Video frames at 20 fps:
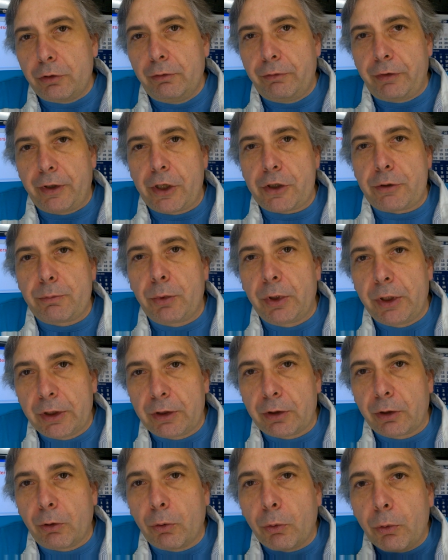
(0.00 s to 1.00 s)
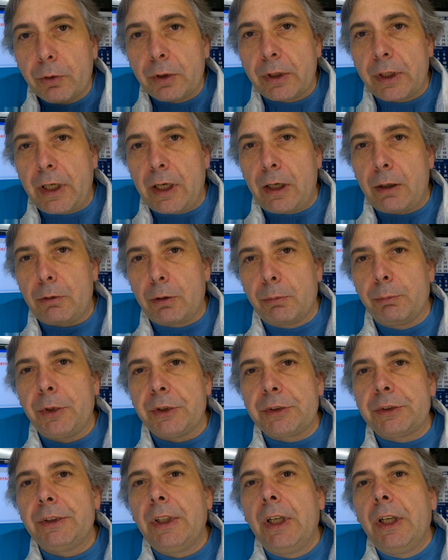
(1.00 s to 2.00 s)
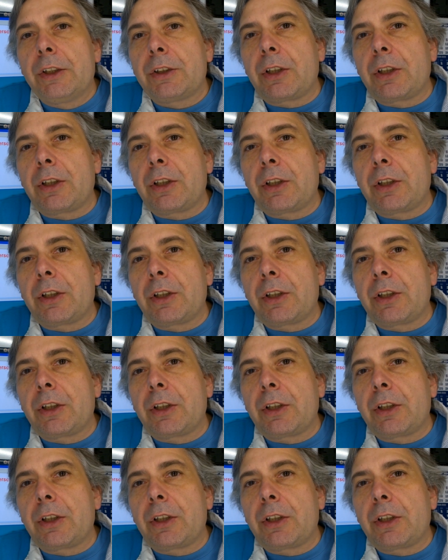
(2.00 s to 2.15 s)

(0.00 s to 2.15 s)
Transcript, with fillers: unfähigen Politikern rumärgern müssen,